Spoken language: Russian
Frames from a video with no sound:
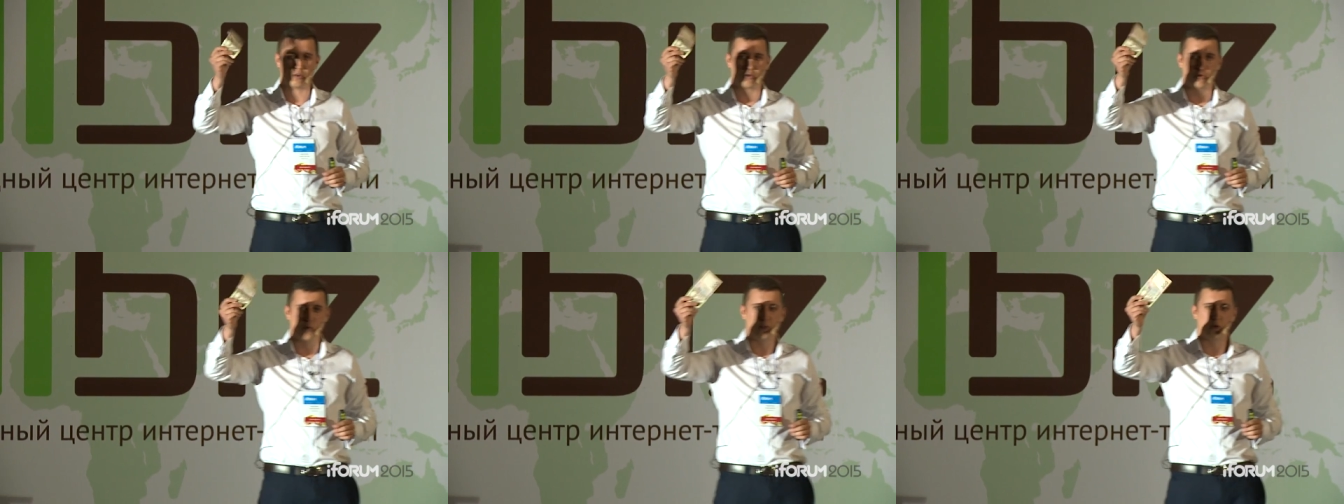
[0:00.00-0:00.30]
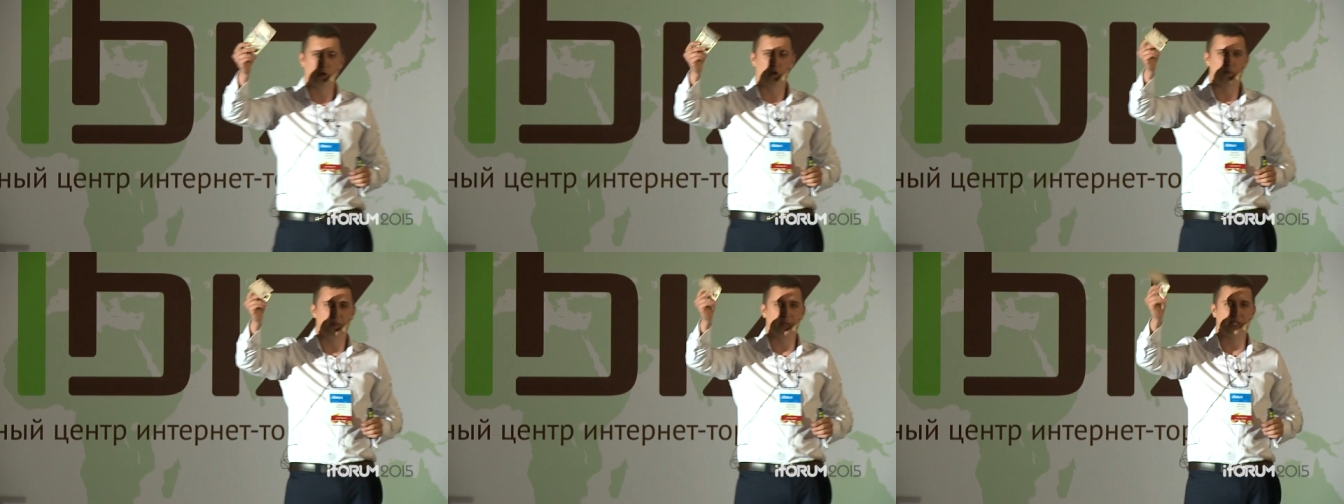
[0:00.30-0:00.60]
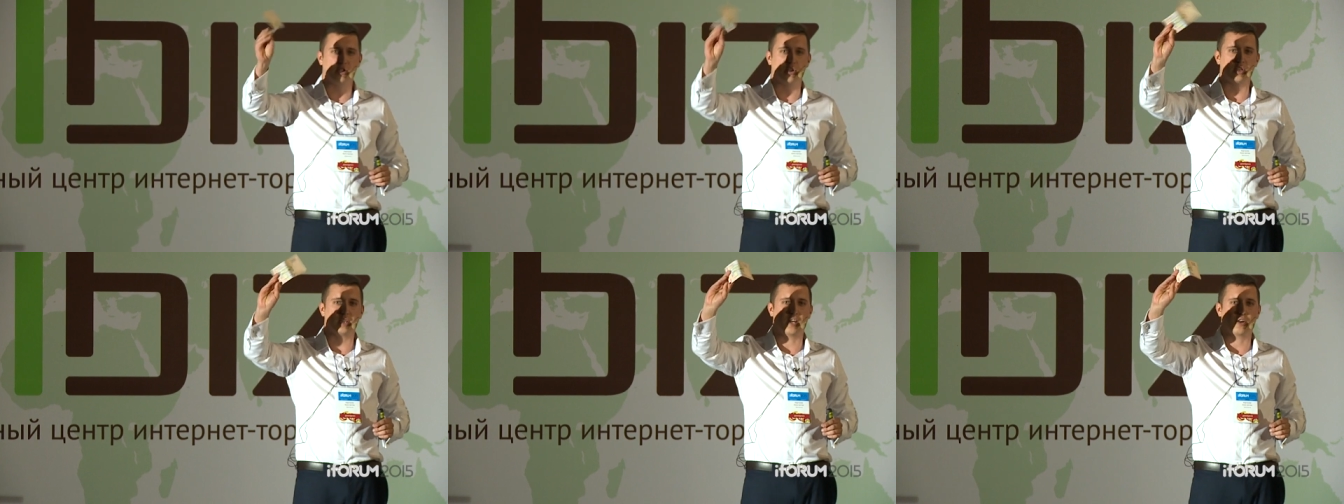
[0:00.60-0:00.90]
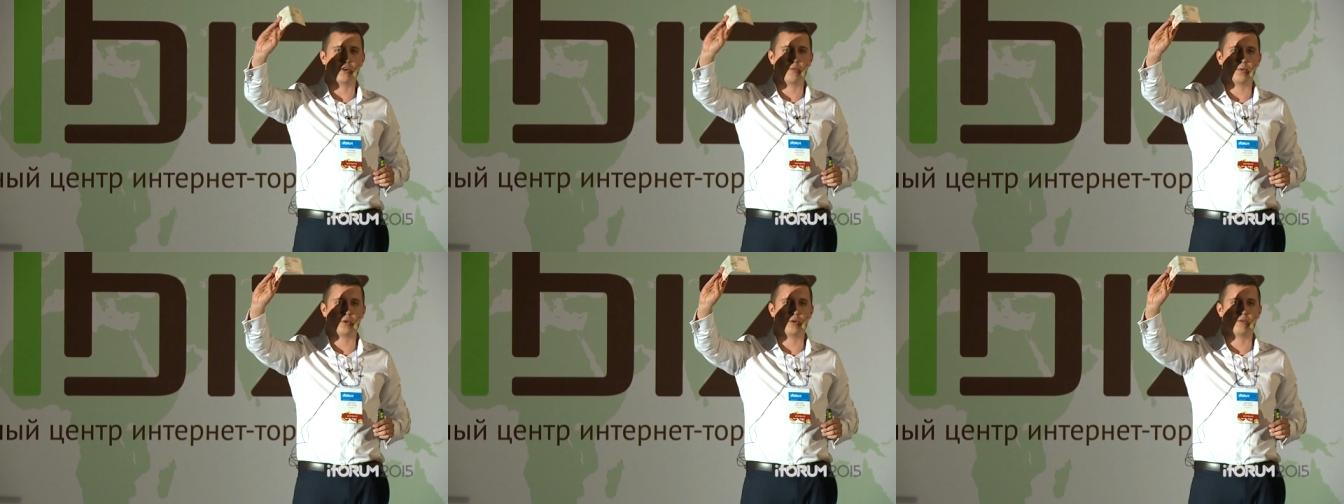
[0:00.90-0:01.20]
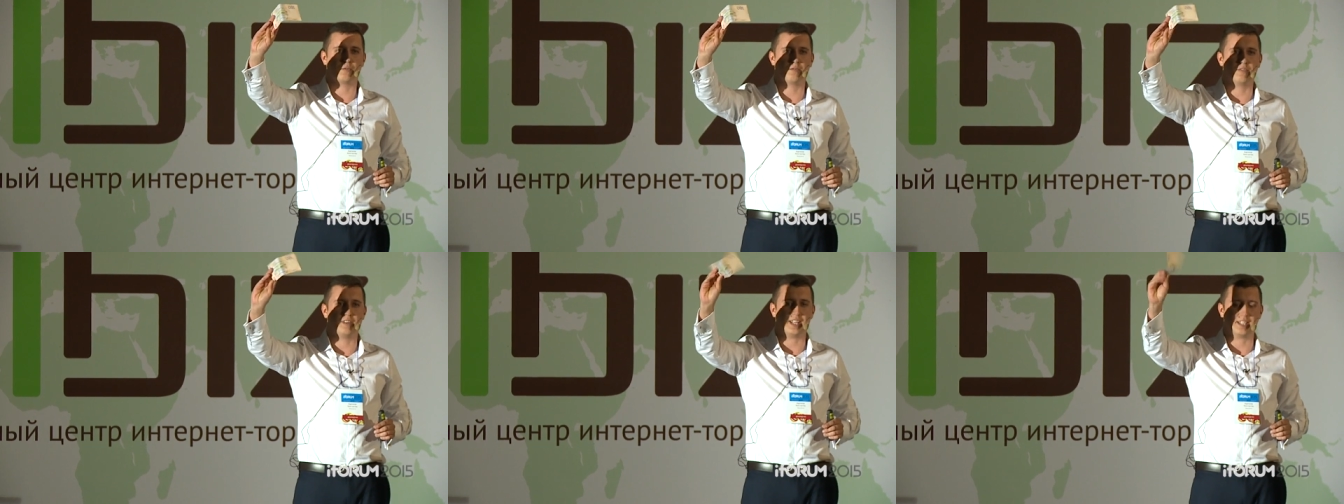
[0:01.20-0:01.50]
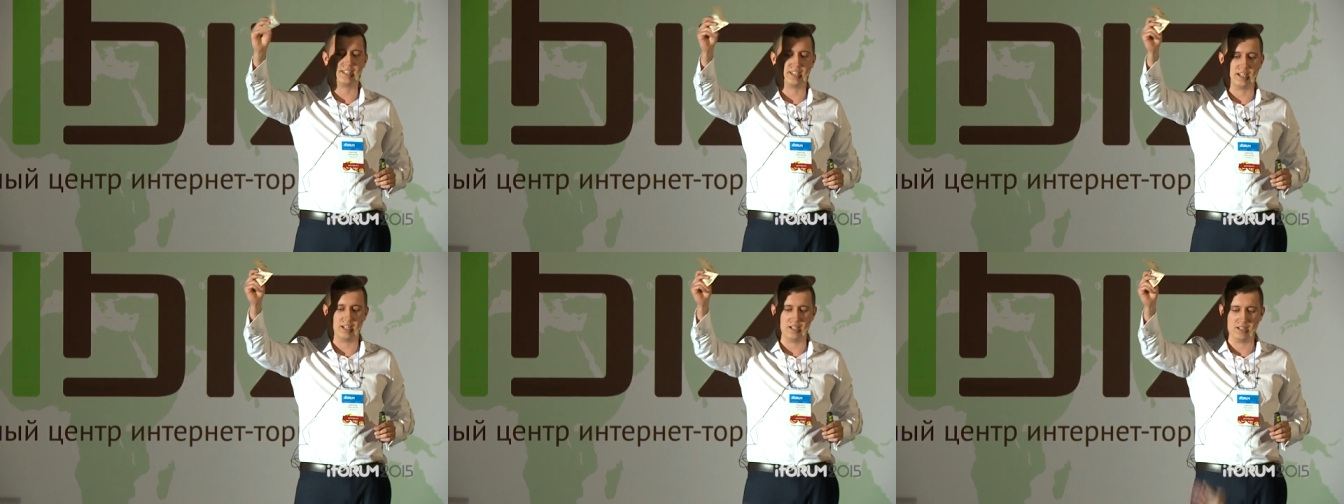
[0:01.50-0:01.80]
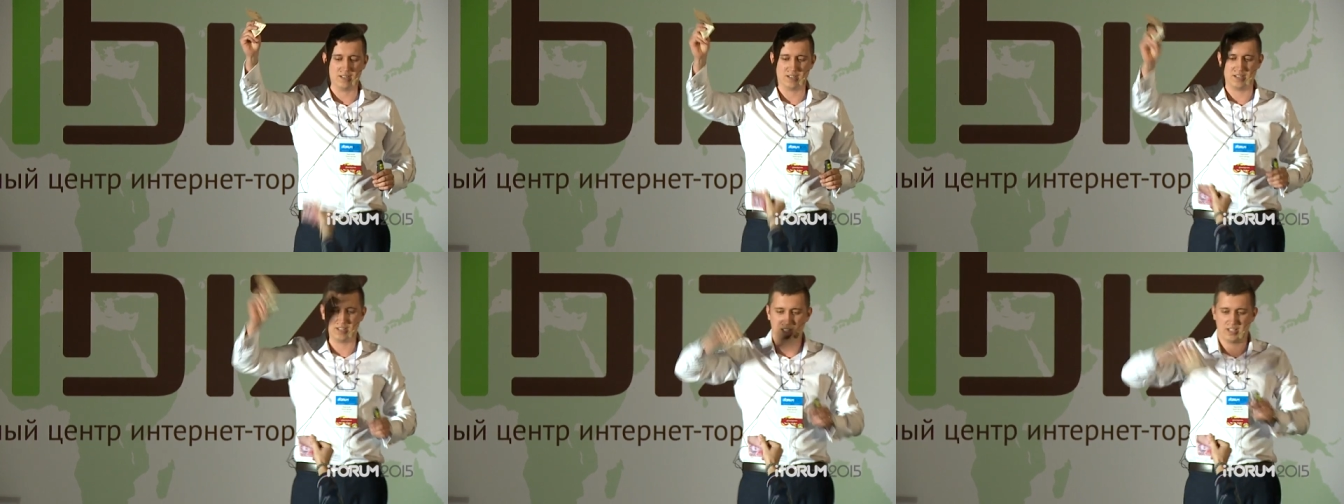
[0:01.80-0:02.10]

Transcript: Купюру в 500 на купюру в 200.